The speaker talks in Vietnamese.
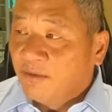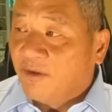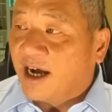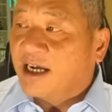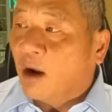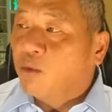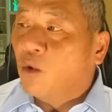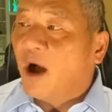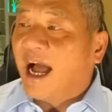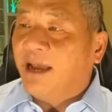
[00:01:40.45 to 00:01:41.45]
và
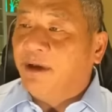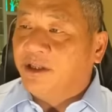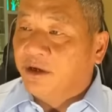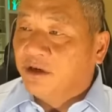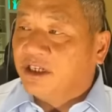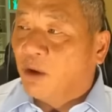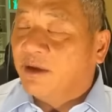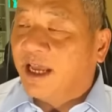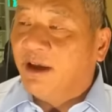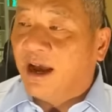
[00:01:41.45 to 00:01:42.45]
không có ai bị thương
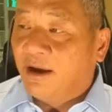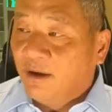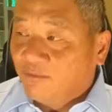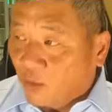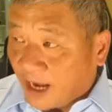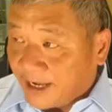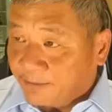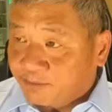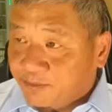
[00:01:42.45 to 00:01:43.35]
trong cái à, vụ này